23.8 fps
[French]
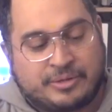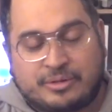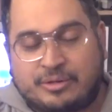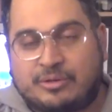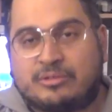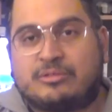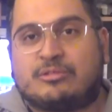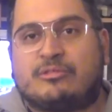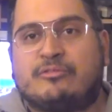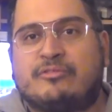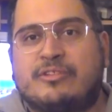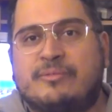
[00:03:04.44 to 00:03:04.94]

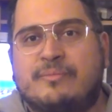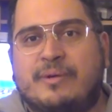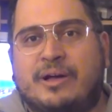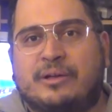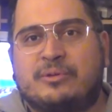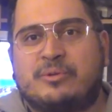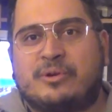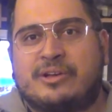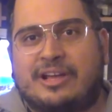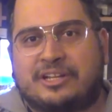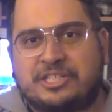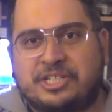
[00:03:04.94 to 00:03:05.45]
retrouver
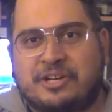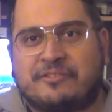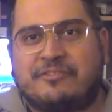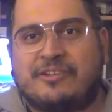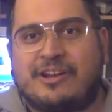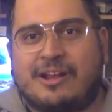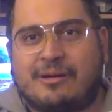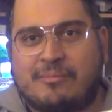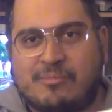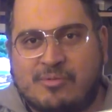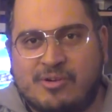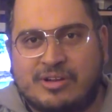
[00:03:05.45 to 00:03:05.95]
Mario Kart. J'avais
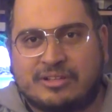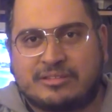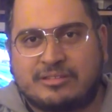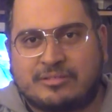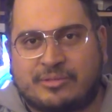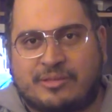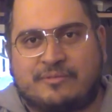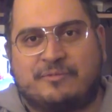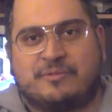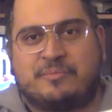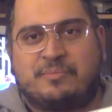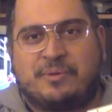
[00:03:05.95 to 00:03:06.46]
la boîte,
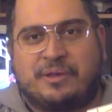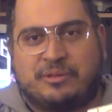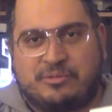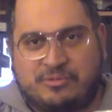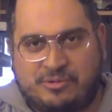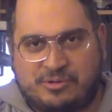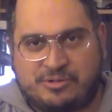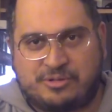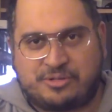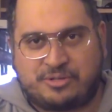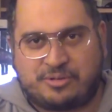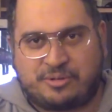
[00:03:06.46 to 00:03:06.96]
on avait
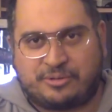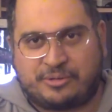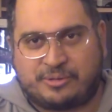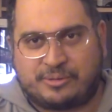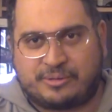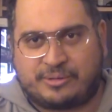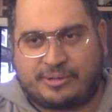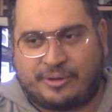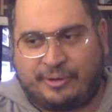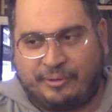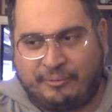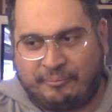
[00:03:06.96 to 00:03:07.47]
perdu le jeu
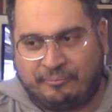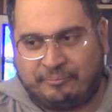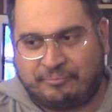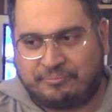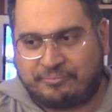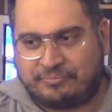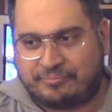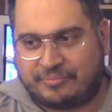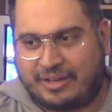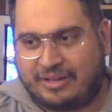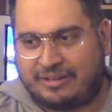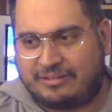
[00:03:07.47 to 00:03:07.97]
entre temps.
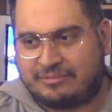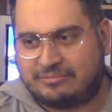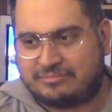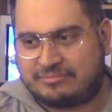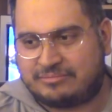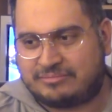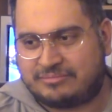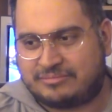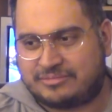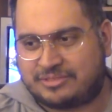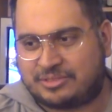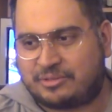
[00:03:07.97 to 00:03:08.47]
Hein
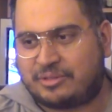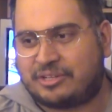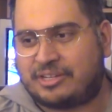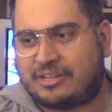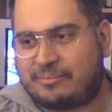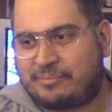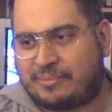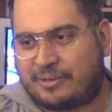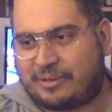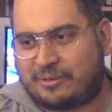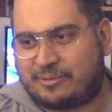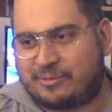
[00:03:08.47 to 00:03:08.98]
c'est toi qui
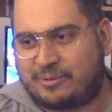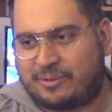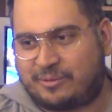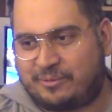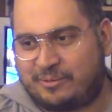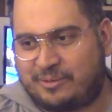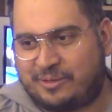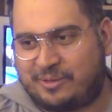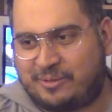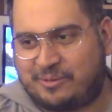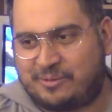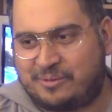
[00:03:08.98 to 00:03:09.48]
l'as perdu à
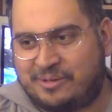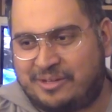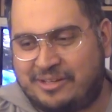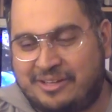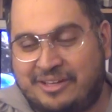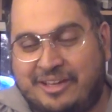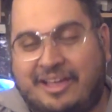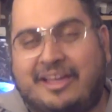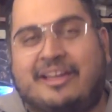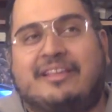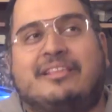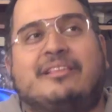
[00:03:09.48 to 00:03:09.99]
non.
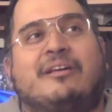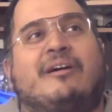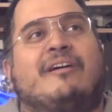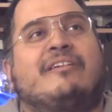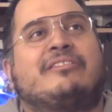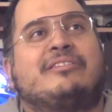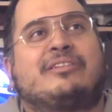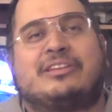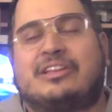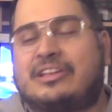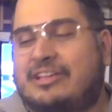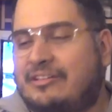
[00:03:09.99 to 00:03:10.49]
les eh non,
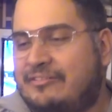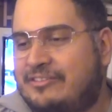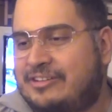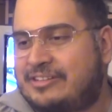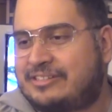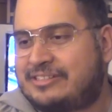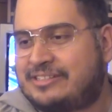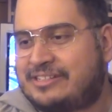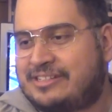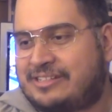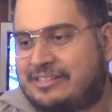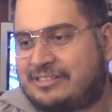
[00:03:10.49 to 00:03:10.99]
c'est qui qui avait
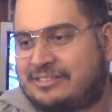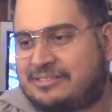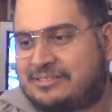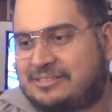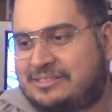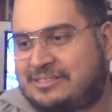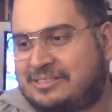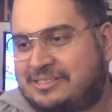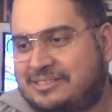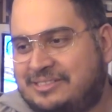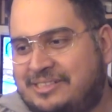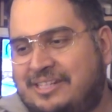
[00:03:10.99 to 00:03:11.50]
la DS Je
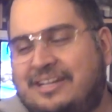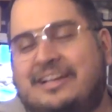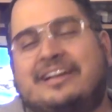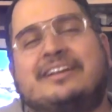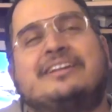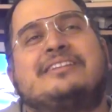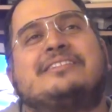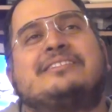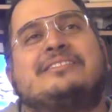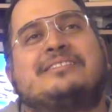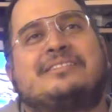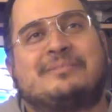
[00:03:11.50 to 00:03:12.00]
sais pas.
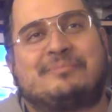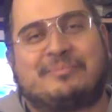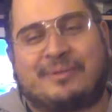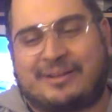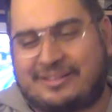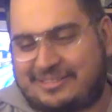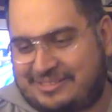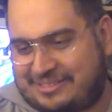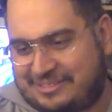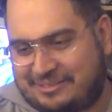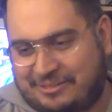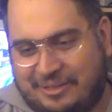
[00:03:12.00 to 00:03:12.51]
Ouais, ah, je sais
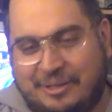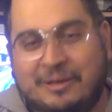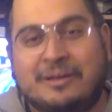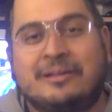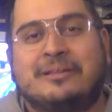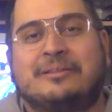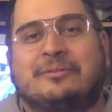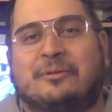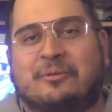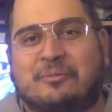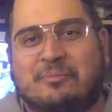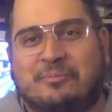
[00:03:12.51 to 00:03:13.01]
pas, c'est pas.
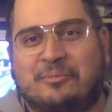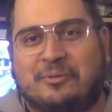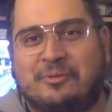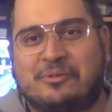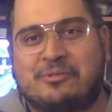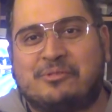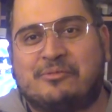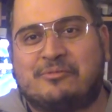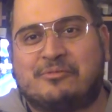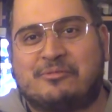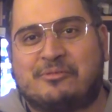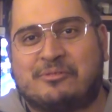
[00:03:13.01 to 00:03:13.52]
Donc mon
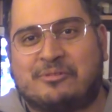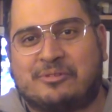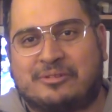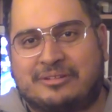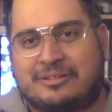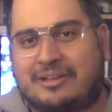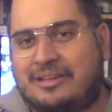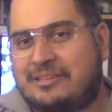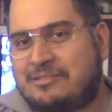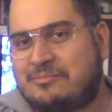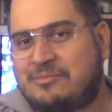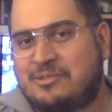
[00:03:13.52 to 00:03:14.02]
neveu,
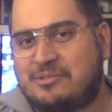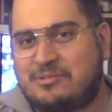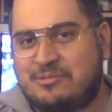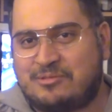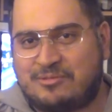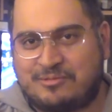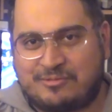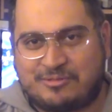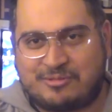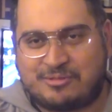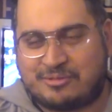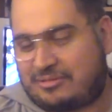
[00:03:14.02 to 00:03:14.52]
un de mes
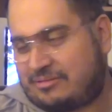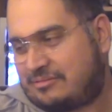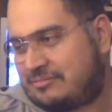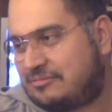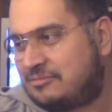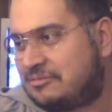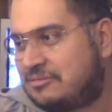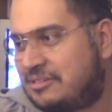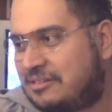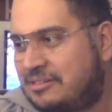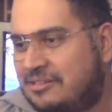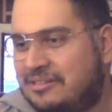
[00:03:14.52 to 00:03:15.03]
neveux,
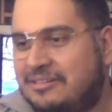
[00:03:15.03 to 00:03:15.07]
ou